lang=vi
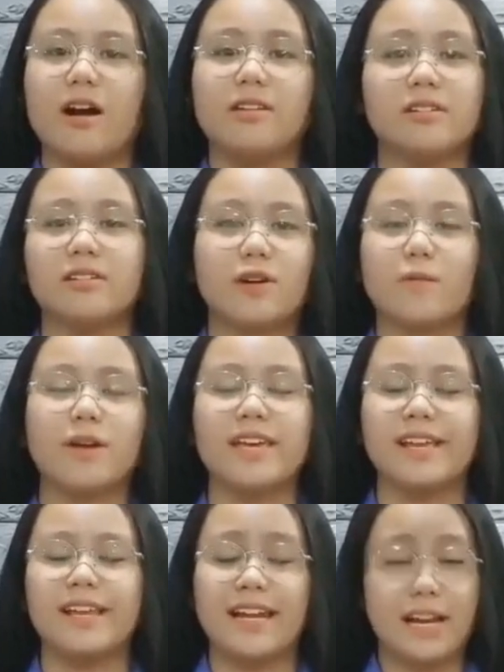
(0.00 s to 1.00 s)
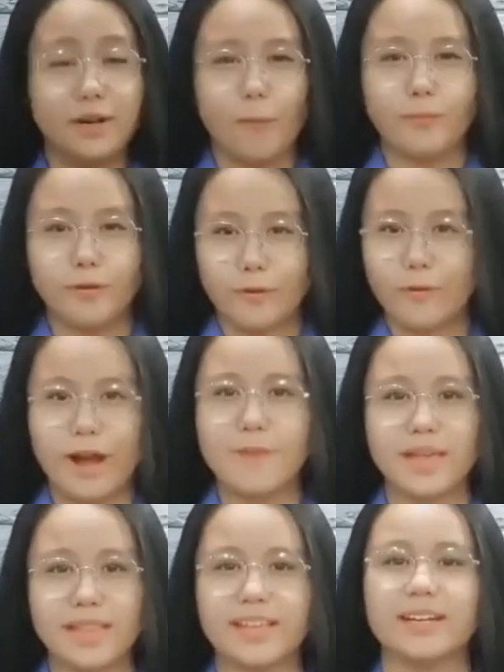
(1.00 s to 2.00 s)
nhưng không có gì là đánh gục được cô gái
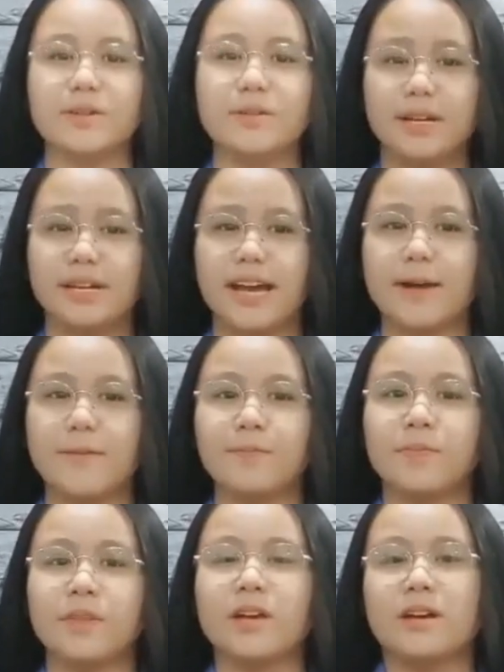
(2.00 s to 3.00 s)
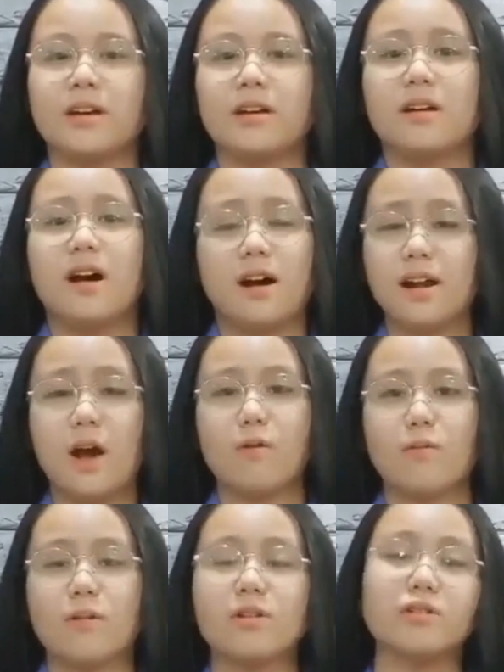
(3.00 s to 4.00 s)
mang tên Khánh Huyền cả. Ở đâu
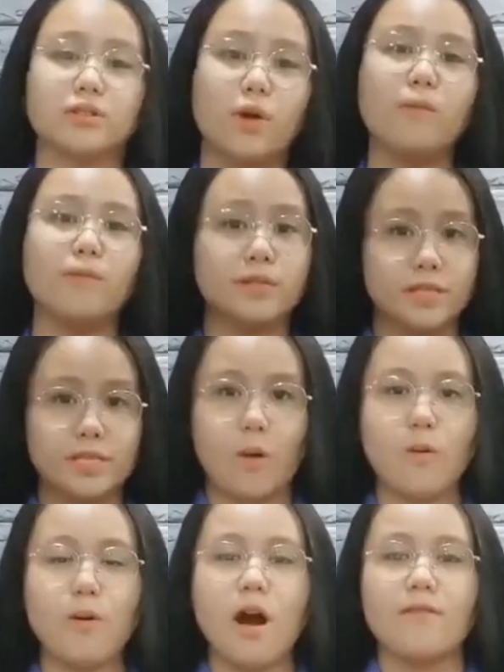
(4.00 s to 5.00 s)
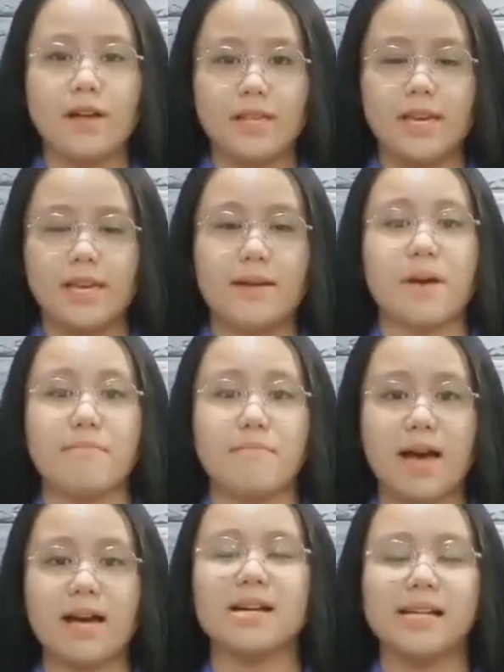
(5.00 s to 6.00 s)
cũng có người tốt, người xấu và chị đã may
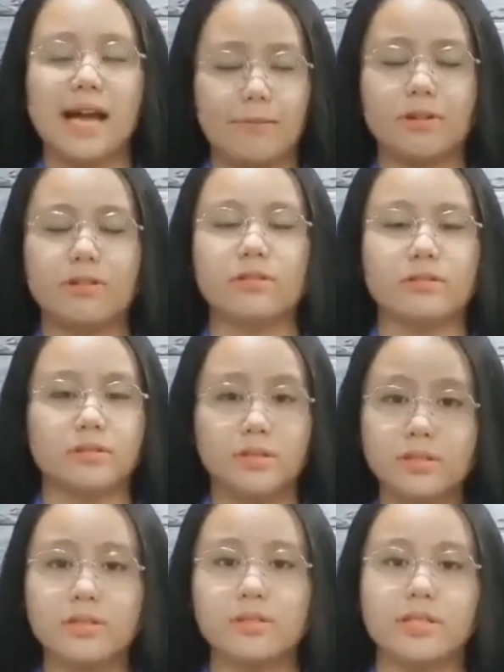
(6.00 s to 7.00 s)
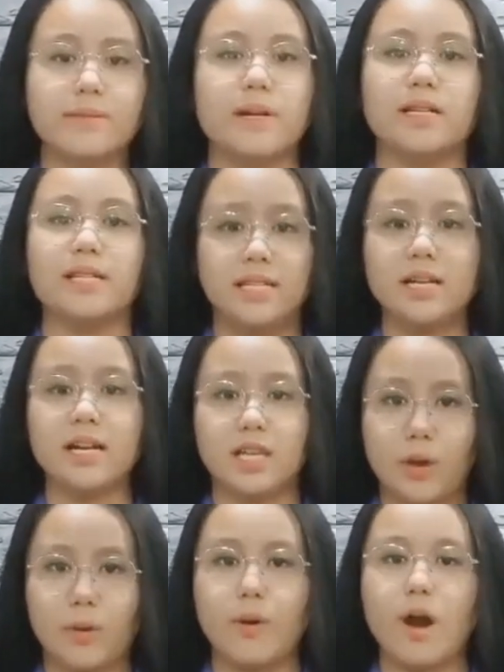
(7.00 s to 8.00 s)
mắn gặp được những người giúp đỡ chị rất là
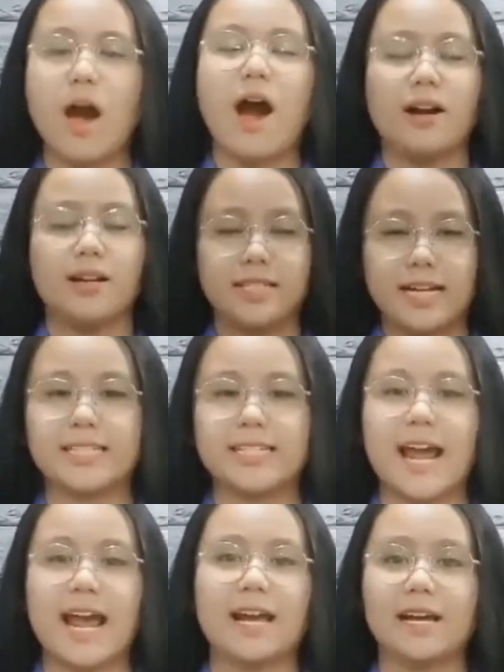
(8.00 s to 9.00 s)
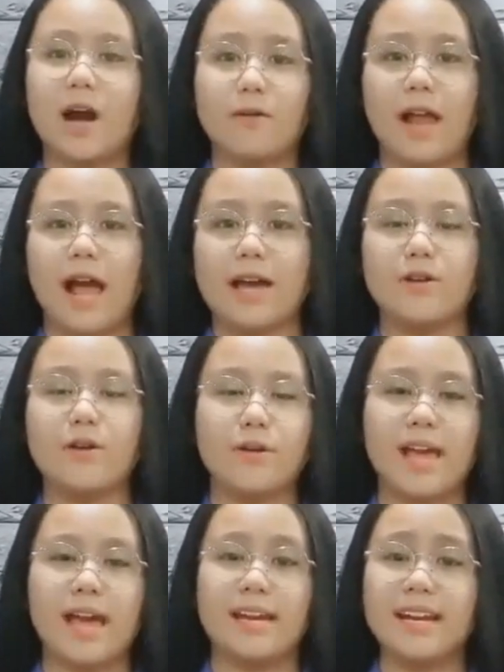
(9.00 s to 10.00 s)
nhiều. Họ sẵn sàng khâu lại đôi
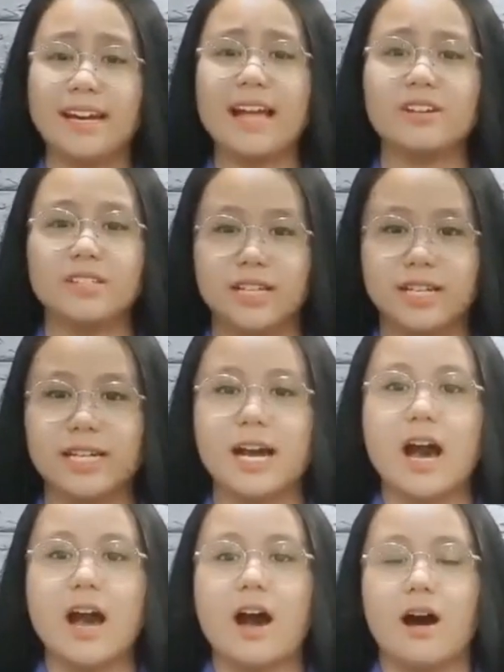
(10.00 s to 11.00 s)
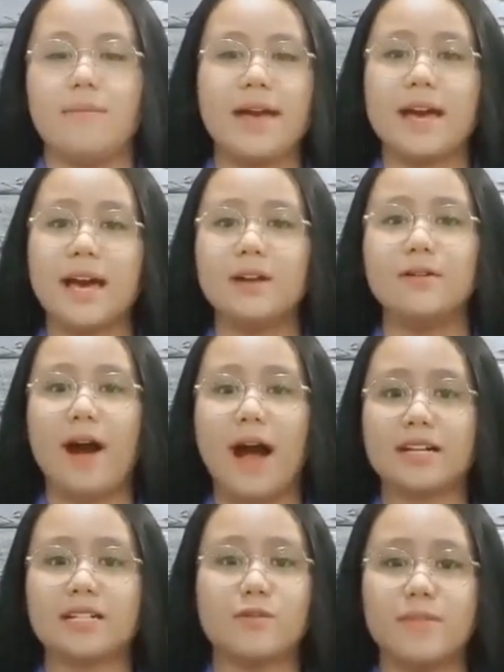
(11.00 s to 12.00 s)
giày rách nát cho chị, họ mang hết đồ
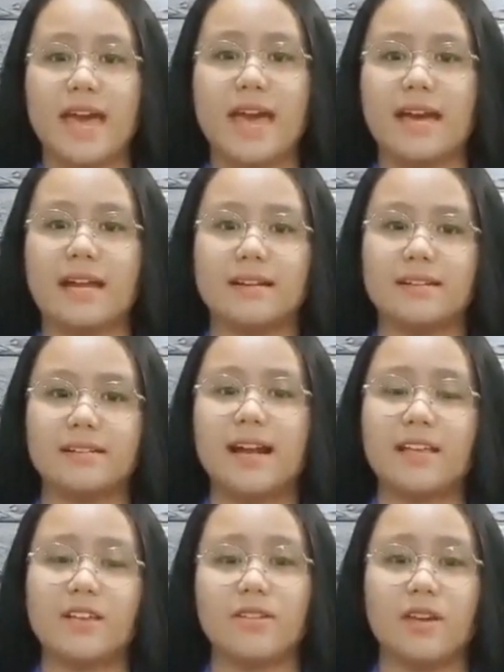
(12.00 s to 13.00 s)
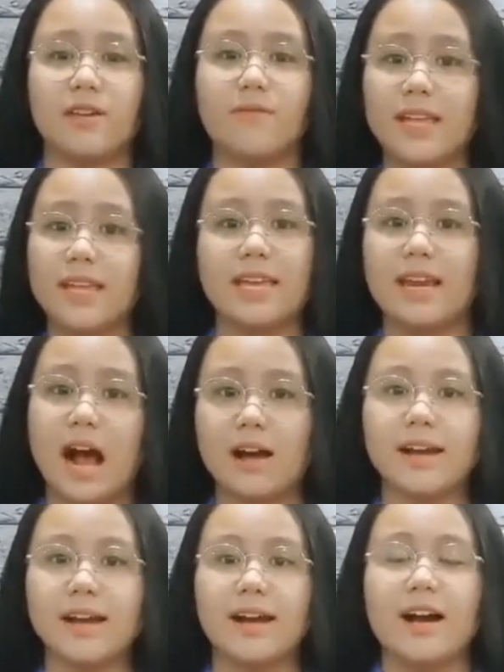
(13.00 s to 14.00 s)
ăn trong nhà ra cho chị vì thấy chị đói.
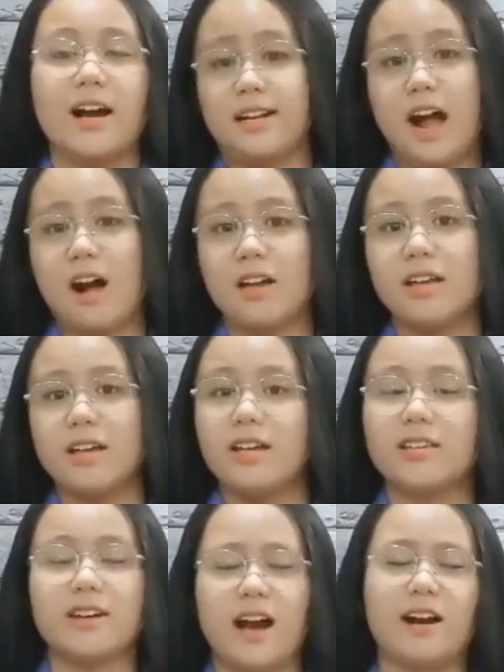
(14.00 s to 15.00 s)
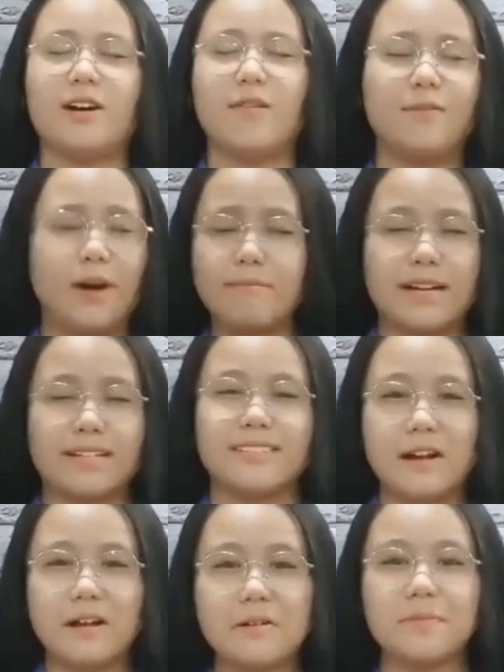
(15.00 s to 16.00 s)
Họ đói, nhưng họ không bỏ mặt người
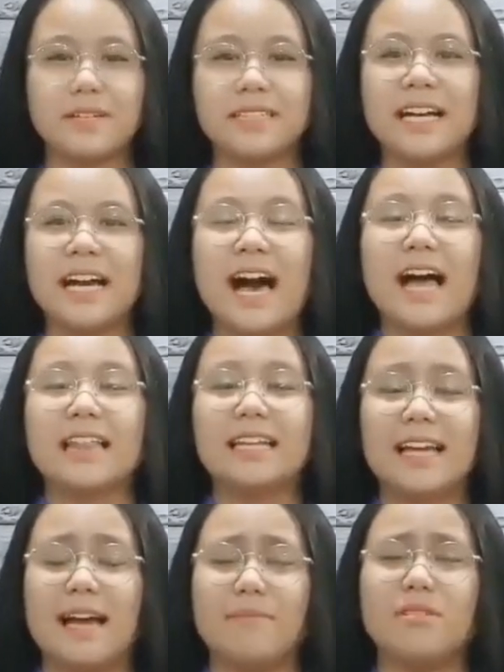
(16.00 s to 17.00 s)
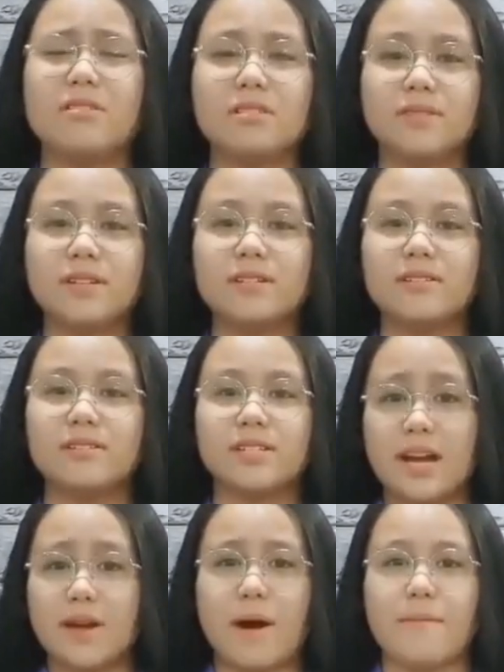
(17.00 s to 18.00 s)
đói hơn mình. Tình cảm giữa người với người
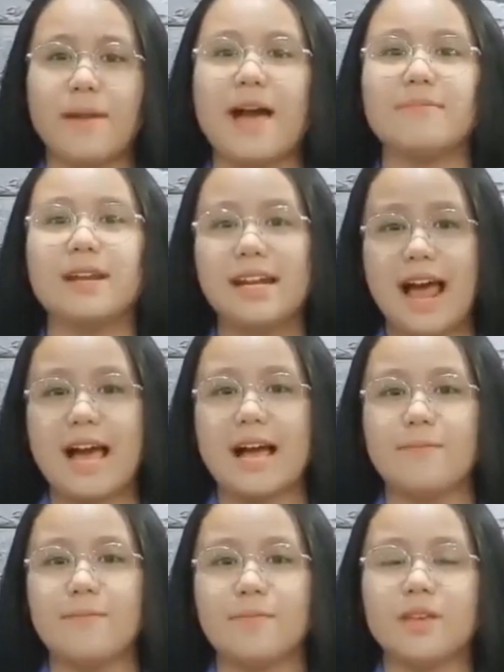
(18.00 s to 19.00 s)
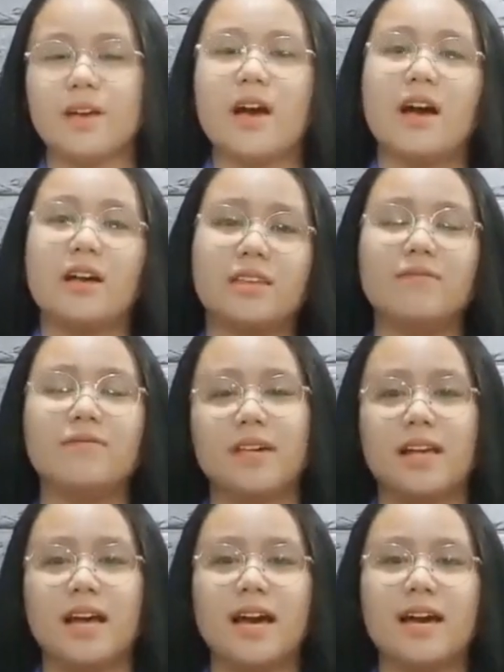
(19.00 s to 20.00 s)
sao mà ấm áp đến lạ, Chính vì
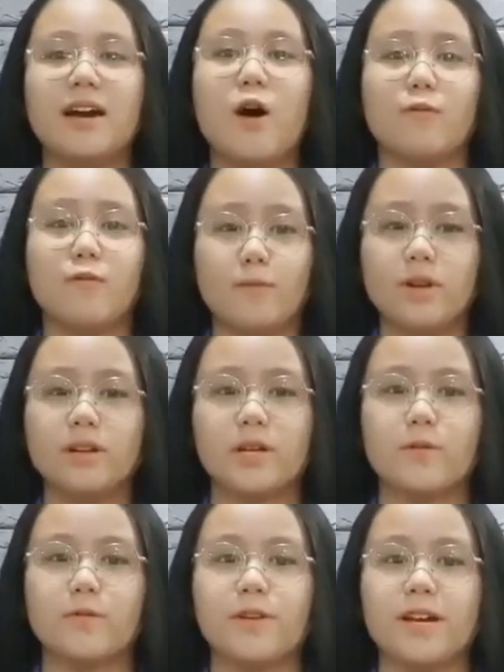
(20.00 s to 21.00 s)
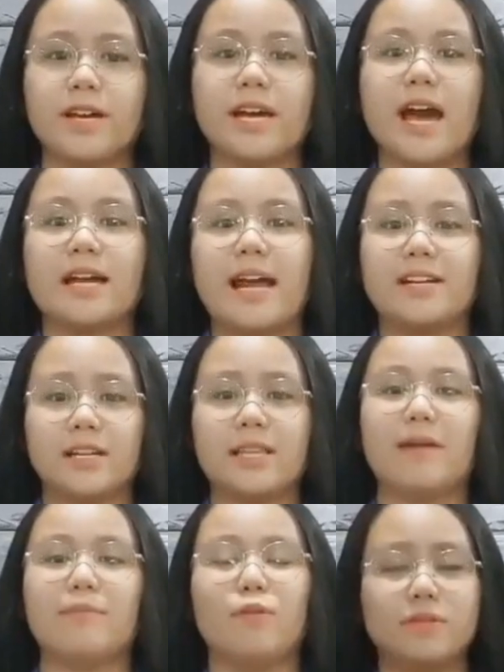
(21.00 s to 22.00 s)
thế, vùng đất châu Phi đã trở
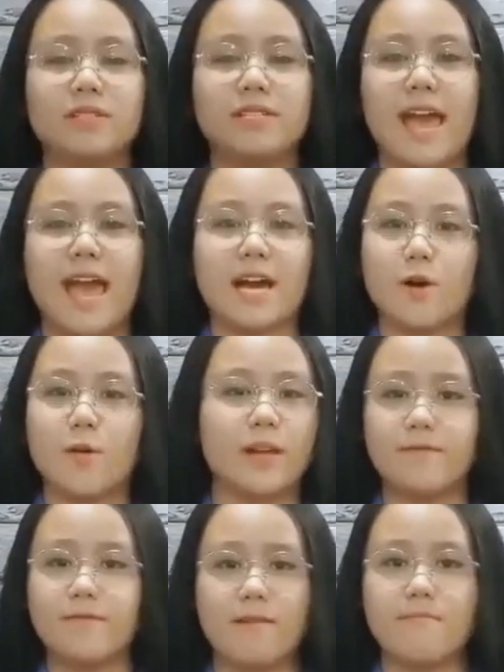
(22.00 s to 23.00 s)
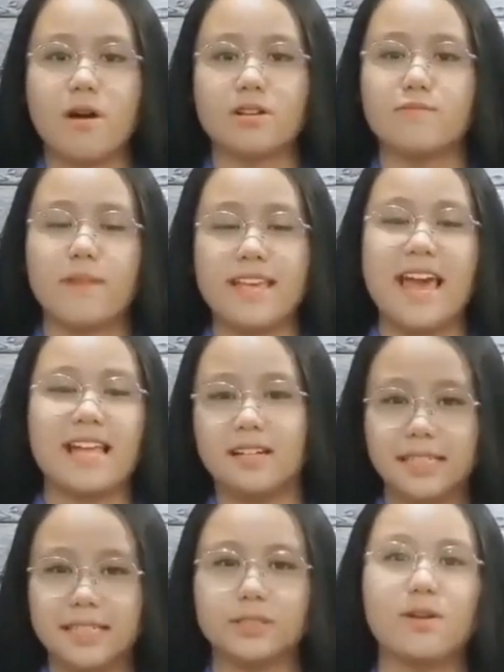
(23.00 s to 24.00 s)
thành một chương nhạc không thể phai mờ trong bản nhạc thời
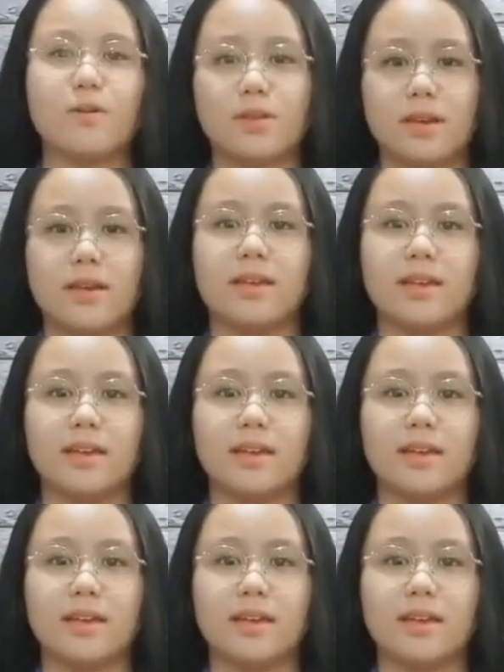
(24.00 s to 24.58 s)
thanh xuân của chị.